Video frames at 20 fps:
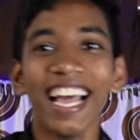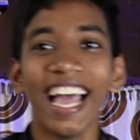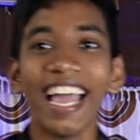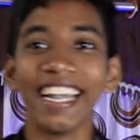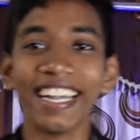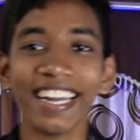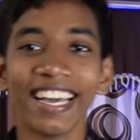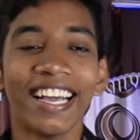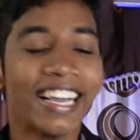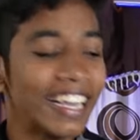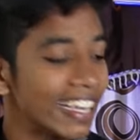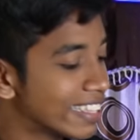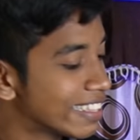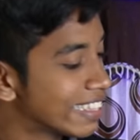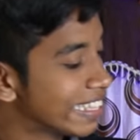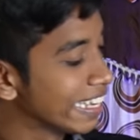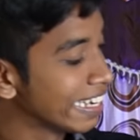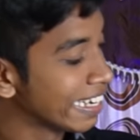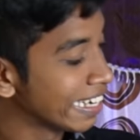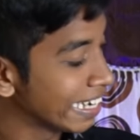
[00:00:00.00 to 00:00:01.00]
అండ్
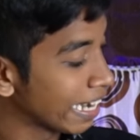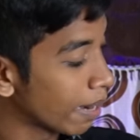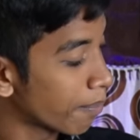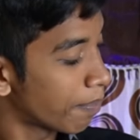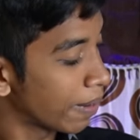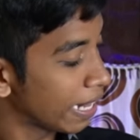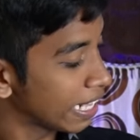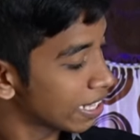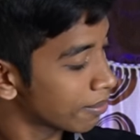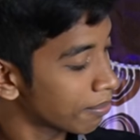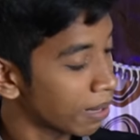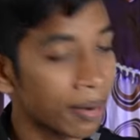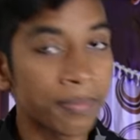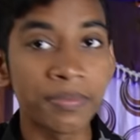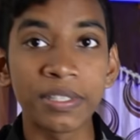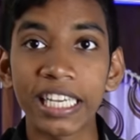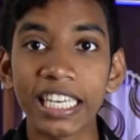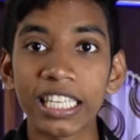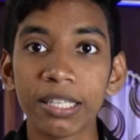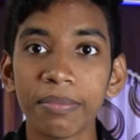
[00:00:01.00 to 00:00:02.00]
దీన్ని ఎప్పుడైతే మనం
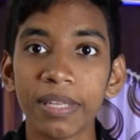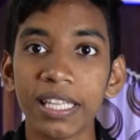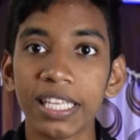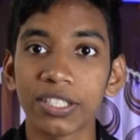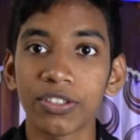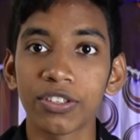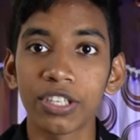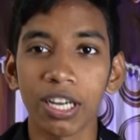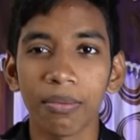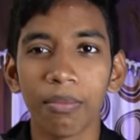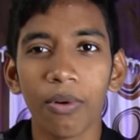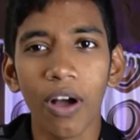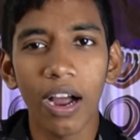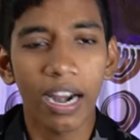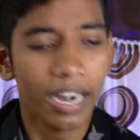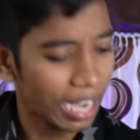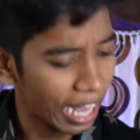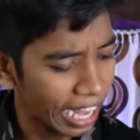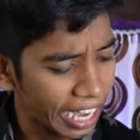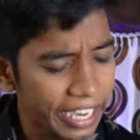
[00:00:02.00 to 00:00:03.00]
చేతి మీద వేసుకుంటామో
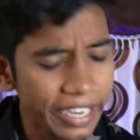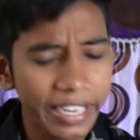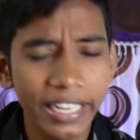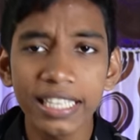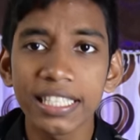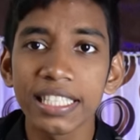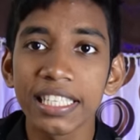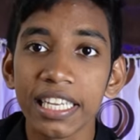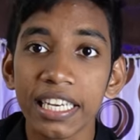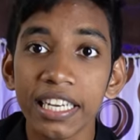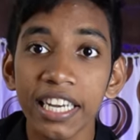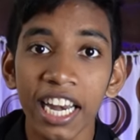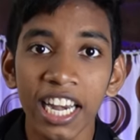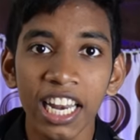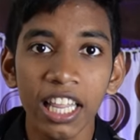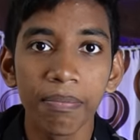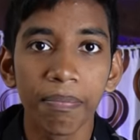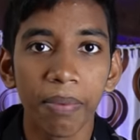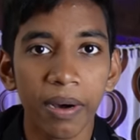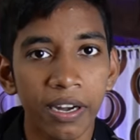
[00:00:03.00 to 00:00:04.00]
ఒక లైట్గా స్కిన్
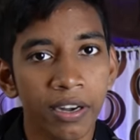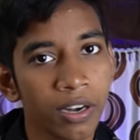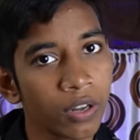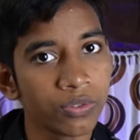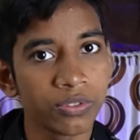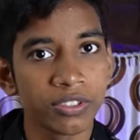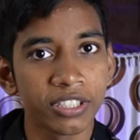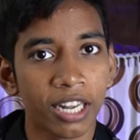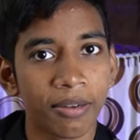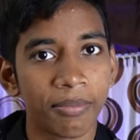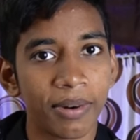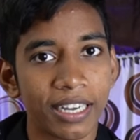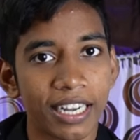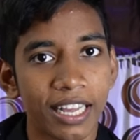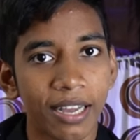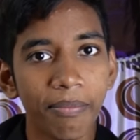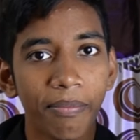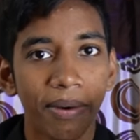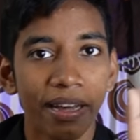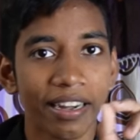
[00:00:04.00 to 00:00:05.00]
అన్నది బర్న్ అవుతుంది
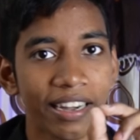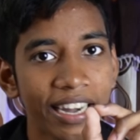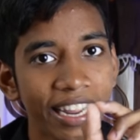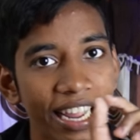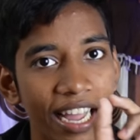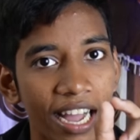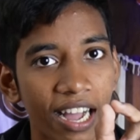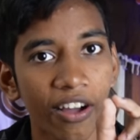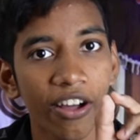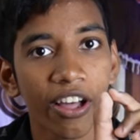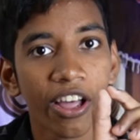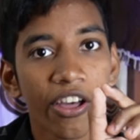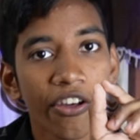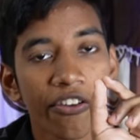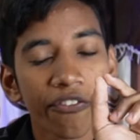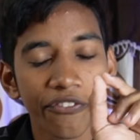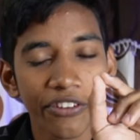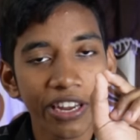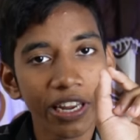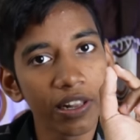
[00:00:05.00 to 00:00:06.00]
అనమాట బర్న్ అయ్యి
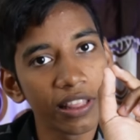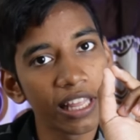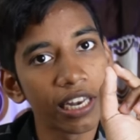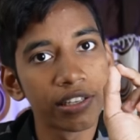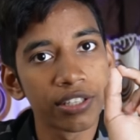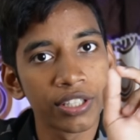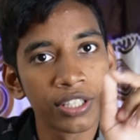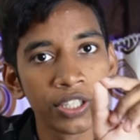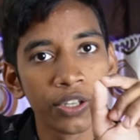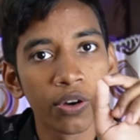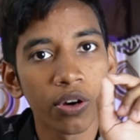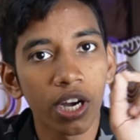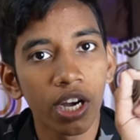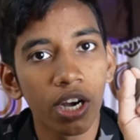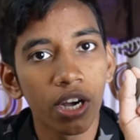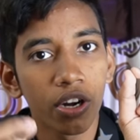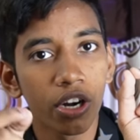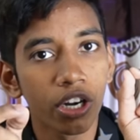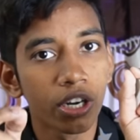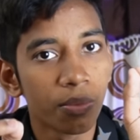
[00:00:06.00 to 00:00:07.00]
ఫీల్ తెలుస్తుంది ఒక
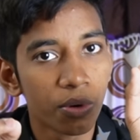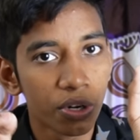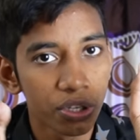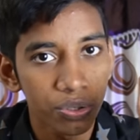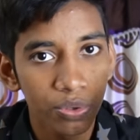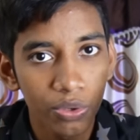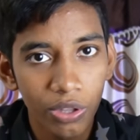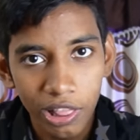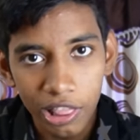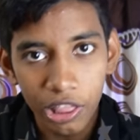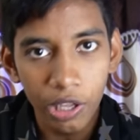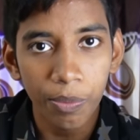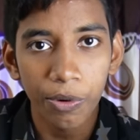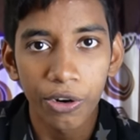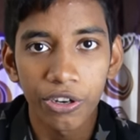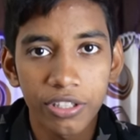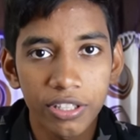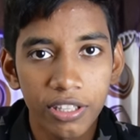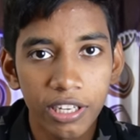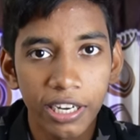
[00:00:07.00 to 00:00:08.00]
రెండు మూడు సూదులతో
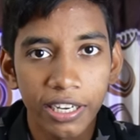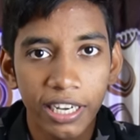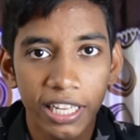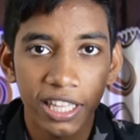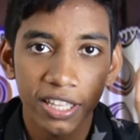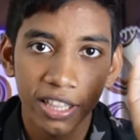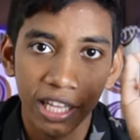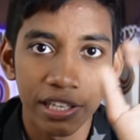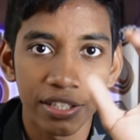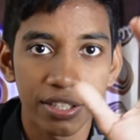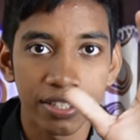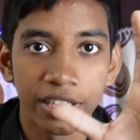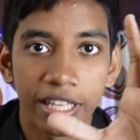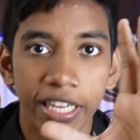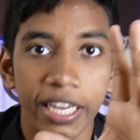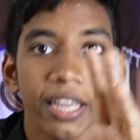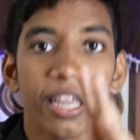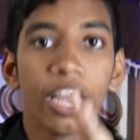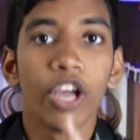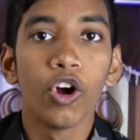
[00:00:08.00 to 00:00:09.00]
పొరుతున్నట్టయితే అయితే
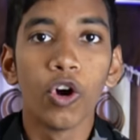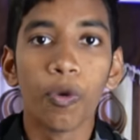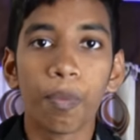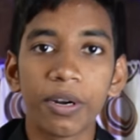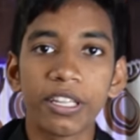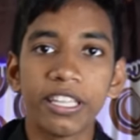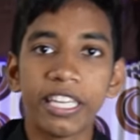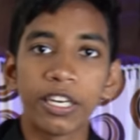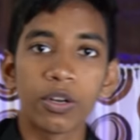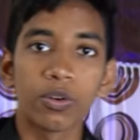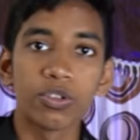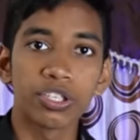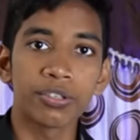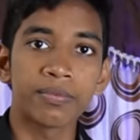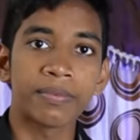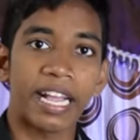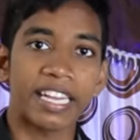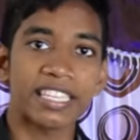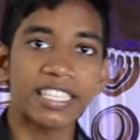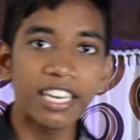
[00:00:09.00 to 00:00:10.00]
తెలుస్తుంది ఇప్పుడు దీన్ని
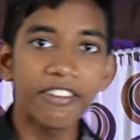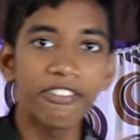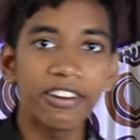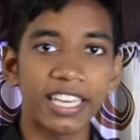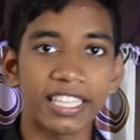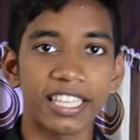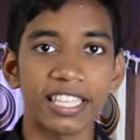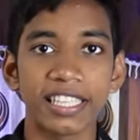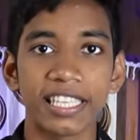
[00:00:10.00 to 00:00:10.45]
కొంచెం నెక్స్ట్ లెవెల్కి అయితే